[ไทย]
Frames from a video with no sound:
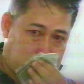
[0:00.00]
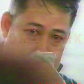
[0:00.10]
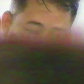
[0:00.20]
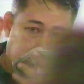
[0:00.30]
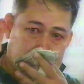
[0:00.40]

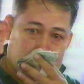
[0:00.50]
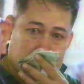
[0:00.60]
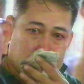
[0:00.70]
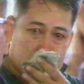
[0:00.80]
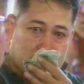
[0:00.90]
ที่ต้องจาก
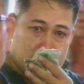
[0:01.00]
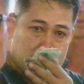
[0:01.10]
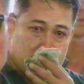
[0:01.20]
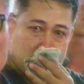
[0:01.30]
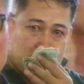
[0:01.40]
ไปอย่าง
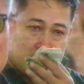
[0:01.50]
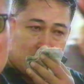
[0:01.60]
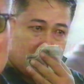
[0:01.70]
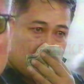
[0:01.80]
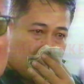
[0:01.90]
ไม่เวียนกลั
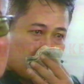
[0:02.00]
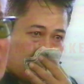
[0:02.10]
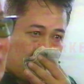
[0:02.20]
บคืนมา